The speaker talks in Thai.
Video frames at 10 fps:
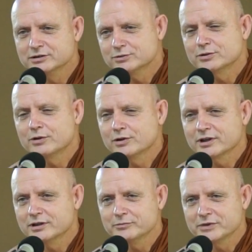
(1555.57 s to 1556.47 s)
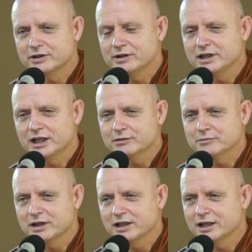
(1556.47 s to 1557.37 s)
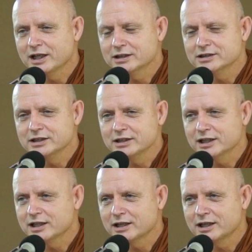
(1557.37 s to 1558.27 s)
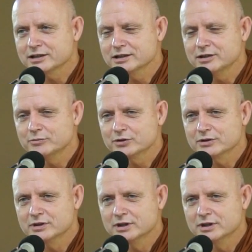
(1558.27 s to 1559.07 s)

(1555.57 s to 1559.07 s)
ทุกคนก็กิริยามารยาทดีน่ารักดีหมด